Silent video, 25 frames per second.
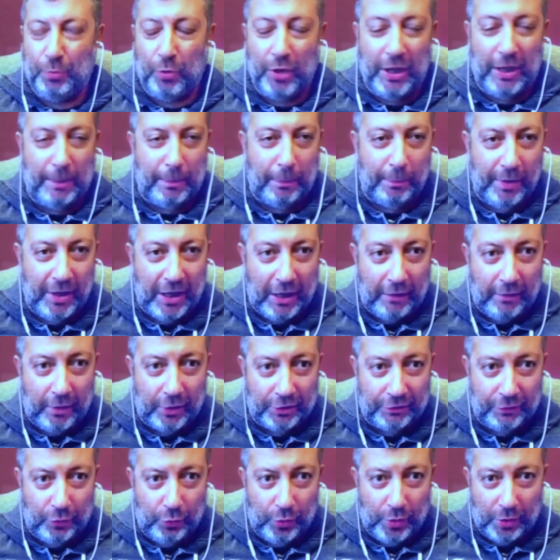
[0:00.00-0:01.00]
не опубликовал
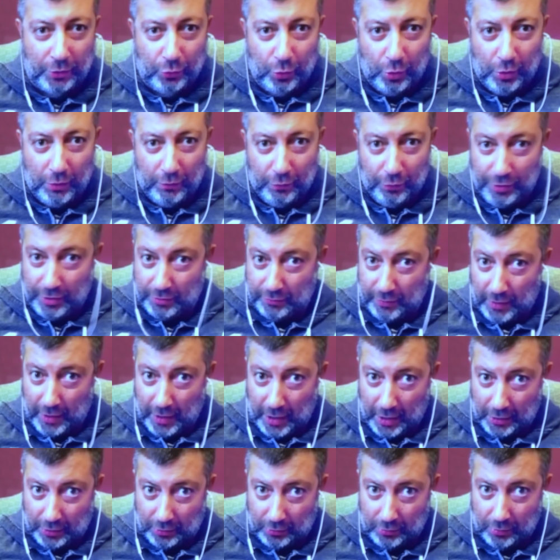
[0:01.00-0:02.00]
свою налоговую
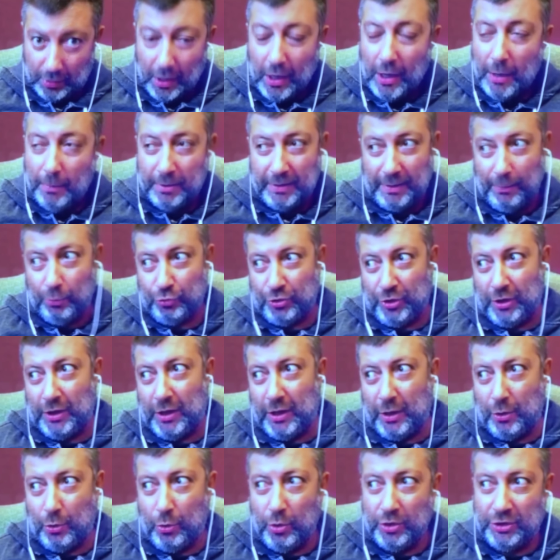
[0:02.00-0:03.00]
декларацию, потому что она
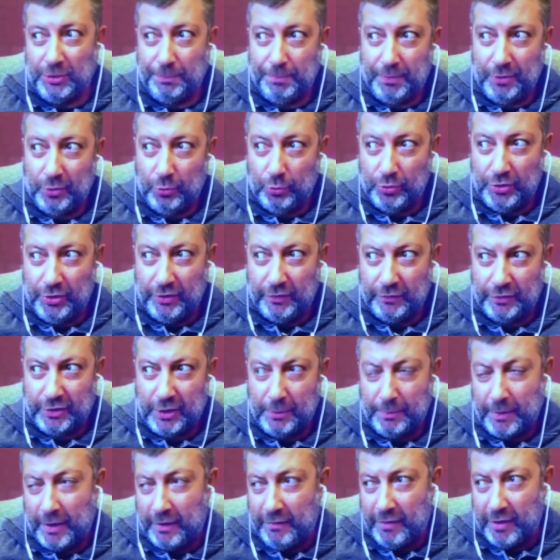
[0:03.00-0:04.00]
находится под аудиторской
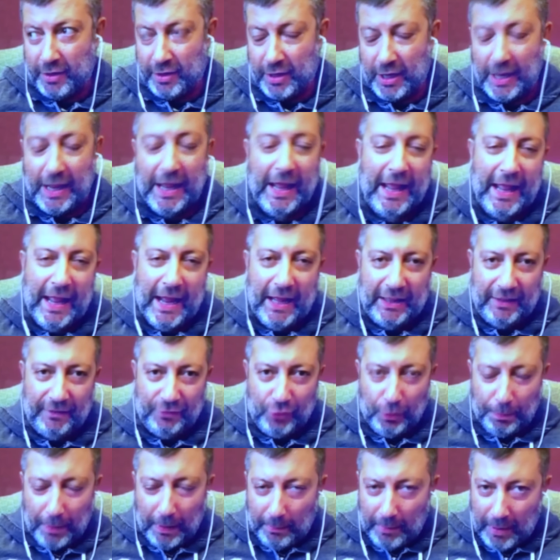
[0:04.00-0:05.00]
проверкой. Это
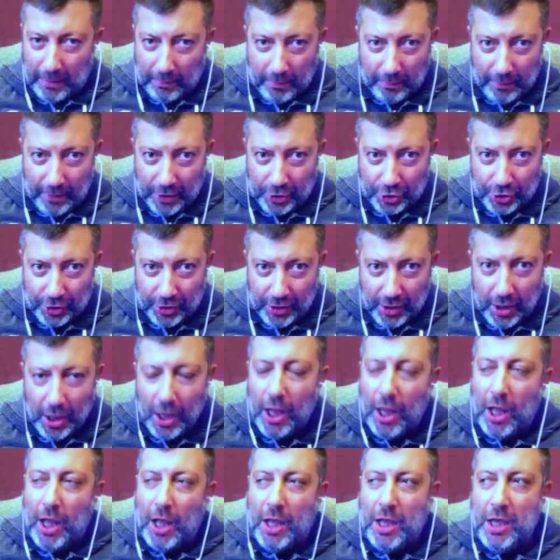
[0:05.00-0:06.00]
все проблемы большие.
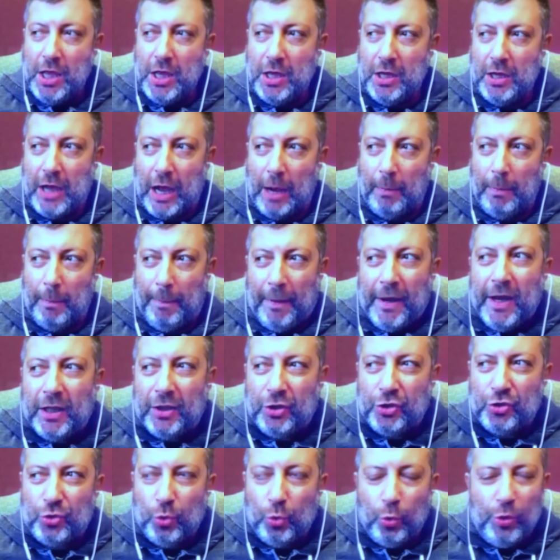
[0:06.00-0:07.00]
И как бы понятно,
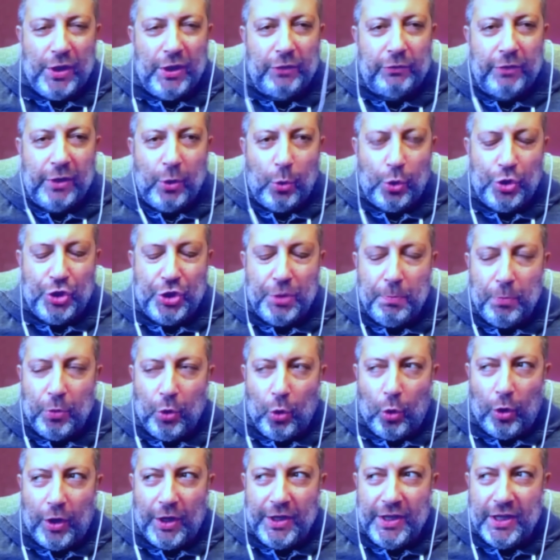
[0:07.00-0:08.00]
что у Хиллари очень
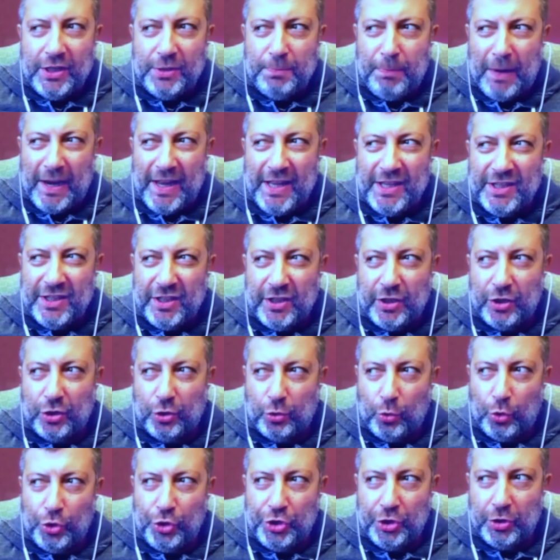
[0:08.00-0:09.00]
много есть болезненных
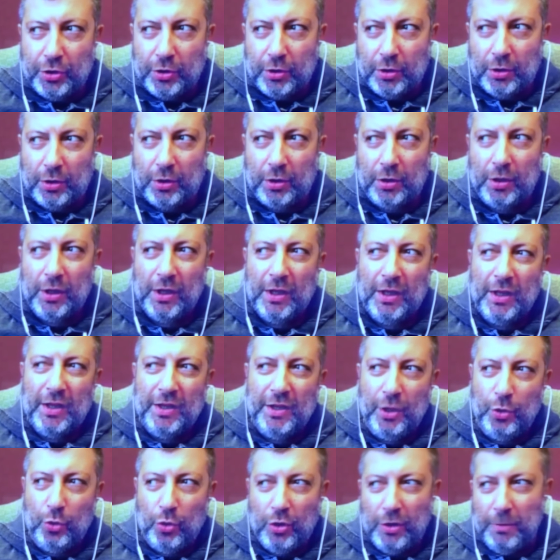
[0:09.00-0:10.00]
точек. Э,
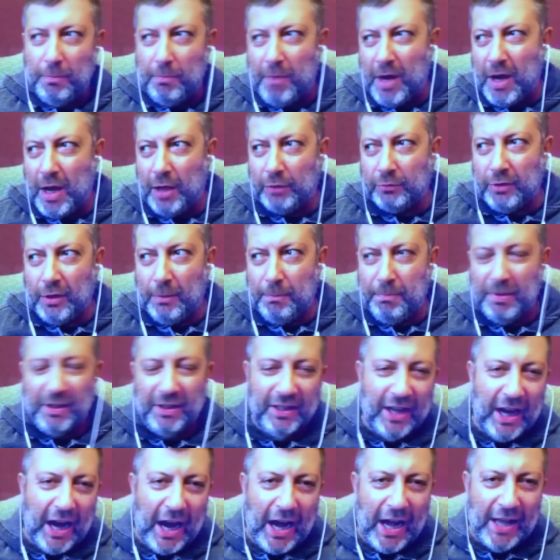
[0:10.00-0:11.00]
Ее имейлы,
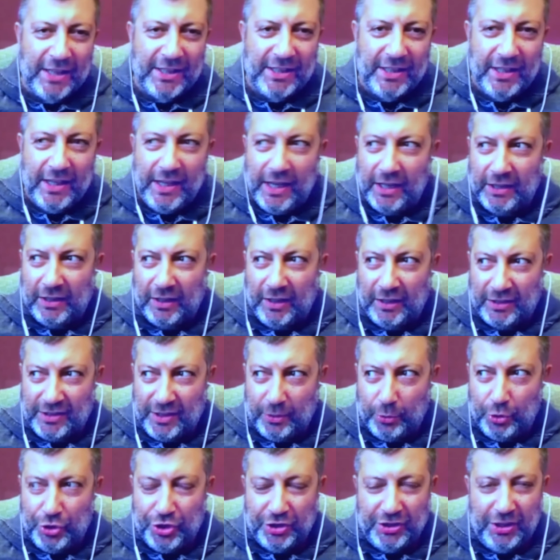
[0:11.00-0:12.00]
Бенгази, и это на
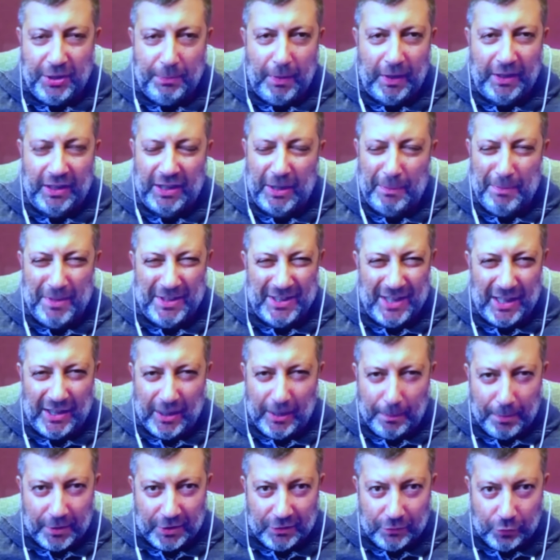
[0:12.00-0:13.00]
следующих дебатах обязательно
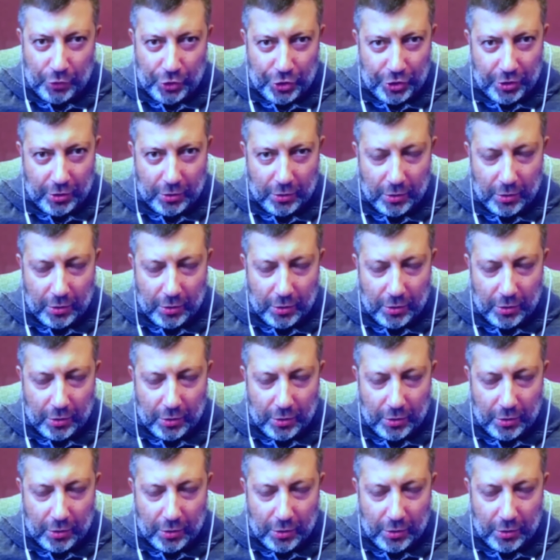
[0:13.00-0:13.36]
прозвучит.